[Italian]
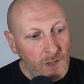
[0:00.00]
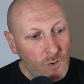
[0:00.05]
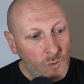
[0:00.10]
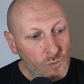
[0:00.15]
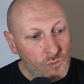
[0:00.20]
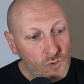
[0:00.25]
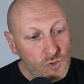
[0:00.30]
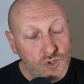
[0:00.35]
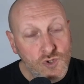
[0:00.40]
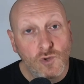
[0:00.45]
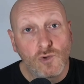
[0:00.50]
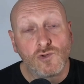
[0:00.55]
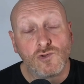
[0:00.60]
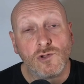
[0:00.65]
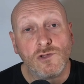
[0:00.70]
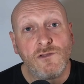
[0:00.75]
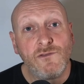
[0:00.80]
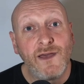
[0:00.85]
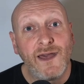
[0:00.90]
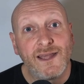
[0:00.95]
uno sconto
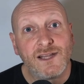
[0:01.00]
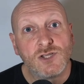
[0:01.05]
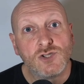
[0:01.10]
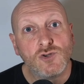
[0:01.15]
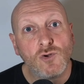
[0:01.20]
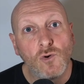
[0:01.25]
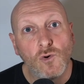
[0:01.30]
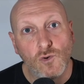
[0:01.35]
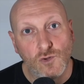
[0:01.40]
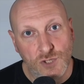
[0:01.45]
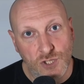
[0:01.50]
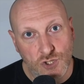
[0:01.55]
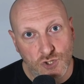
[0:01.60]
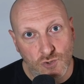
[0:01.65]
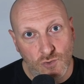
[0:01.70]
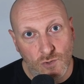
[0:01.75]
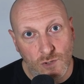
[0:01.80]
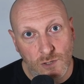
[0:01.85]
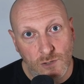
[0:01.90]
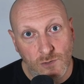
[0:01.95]
diverso ogni
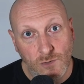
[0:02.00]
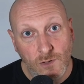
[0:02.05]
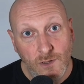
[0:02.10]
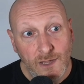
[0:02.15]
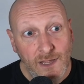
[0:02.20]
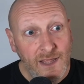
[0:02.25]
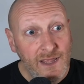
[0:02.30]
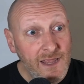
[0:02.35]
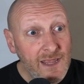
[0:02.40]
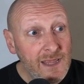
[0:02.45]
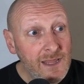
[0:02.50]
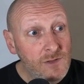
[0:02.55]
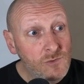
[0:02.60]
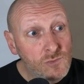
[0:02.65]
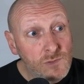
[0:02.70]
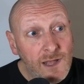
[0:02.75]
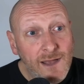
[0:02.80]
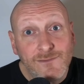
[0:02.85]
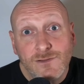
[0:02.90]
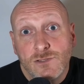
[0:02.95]
giorno e
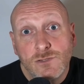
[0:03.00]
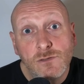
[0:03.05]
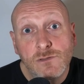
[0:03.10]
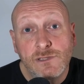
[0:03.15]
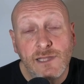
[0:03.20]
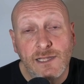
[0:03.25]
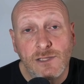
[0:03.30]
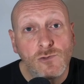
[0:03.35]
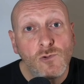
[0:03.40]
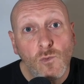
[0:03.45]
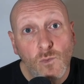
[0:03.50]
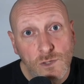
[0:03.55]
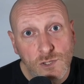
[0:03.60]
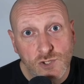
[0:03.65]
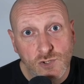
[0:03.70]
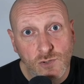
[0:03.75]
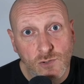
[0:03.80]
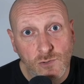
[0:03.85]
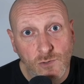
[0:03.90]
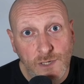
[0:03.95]
durava soltanto quel
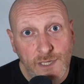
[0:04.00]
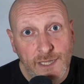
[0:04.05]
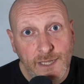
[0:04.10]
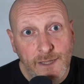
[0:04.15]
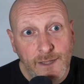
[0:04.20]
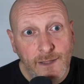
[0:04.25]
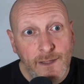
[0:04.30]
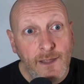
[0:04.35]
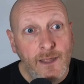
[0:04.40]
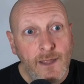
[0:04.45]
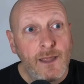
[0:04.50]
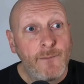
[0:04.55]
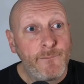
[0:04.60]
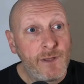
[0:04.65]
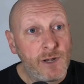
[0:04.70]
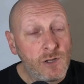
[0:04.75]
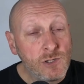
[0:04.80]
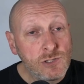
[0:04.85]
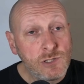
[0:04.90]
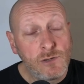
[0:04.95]
giorno lì.
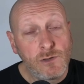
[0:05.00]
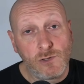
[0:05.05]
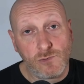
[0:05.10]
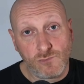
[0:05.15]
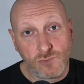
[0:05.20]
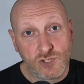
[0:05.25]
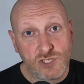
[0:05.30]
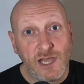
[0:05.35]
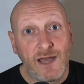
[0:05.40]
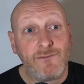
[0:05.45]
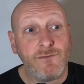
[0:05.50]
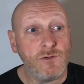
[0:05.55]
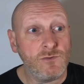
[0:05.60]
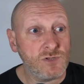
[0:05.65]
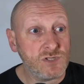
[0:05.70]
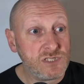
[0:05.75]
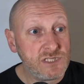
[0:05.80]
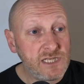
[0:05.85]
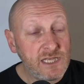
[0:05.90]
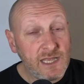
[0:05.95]
Però te lo annunciavano
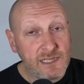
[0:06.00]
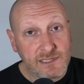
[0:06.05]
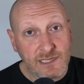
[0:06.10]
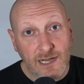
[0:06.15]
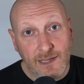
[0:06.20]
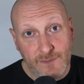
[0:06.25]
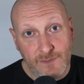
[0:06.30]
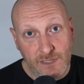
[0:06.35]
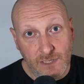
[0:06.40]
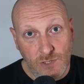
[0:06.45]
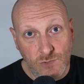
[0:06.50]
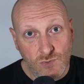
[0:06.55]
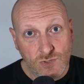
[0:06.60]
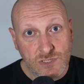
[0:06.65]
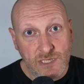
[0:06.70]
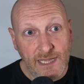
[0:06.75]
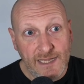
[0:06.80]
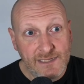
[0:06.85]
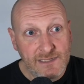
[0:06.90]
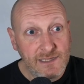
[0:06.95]
sia tramite
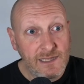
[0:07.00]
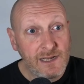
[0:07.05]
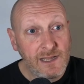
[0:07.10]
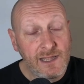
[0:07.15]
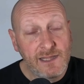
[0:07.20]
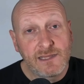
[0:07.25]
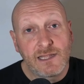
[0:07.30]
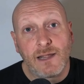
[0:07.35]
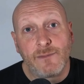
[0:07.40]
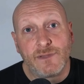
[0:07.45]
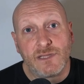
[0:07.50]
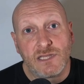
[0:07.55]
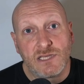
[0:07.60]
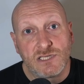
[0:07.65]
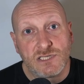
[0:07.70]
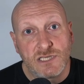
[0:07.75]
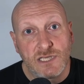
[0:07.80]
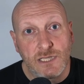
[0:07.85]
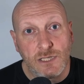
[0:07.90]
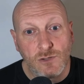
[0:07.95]
newsletter e tramite
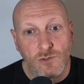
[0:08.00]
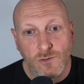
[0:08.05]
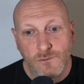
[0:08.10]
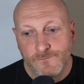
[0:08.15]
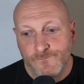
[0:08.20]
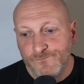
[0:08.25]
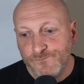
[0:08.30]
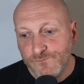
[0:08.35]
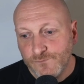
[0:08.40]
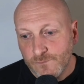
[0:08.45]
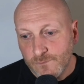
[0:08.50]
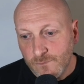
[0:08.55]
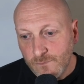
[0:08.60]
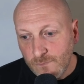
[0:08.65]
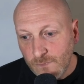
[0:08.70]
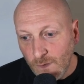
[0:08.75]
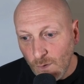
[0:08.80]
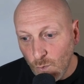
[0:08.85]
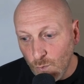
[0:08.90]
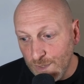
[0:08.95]
sito.
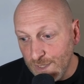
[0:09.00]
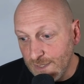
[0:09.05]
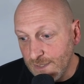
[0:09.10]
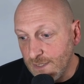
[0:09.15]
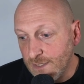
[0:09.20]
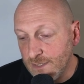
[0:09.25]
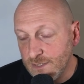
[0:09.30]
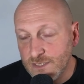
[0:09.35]
Quindi,